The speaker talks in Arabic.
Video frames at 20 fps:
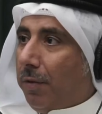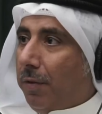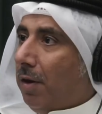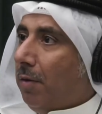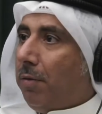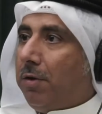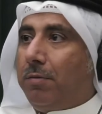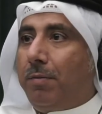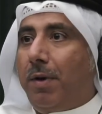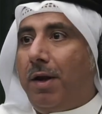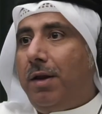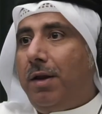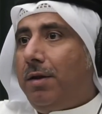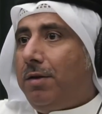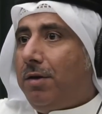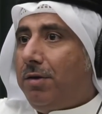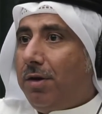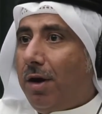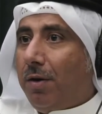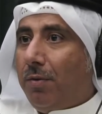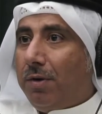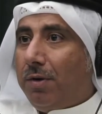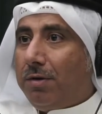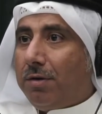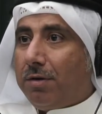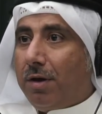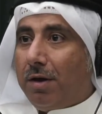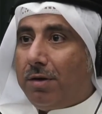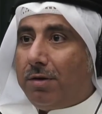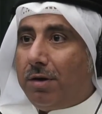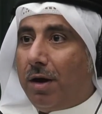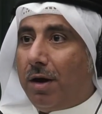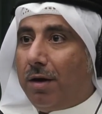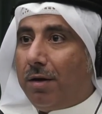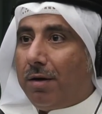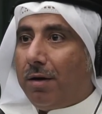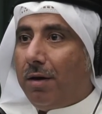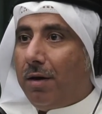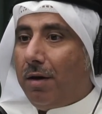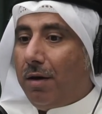بس بعدين تجاوز صار
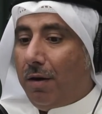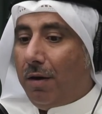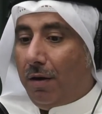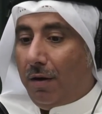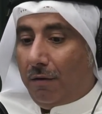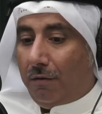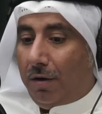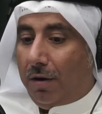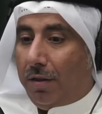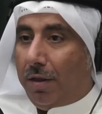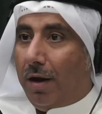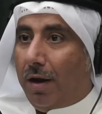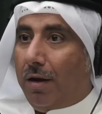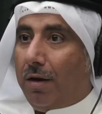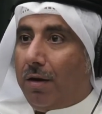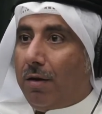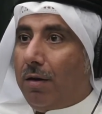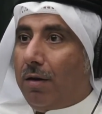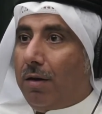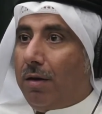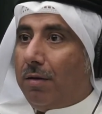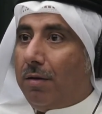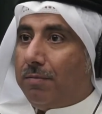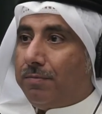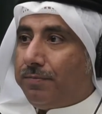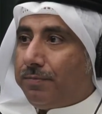شاعر فلذلك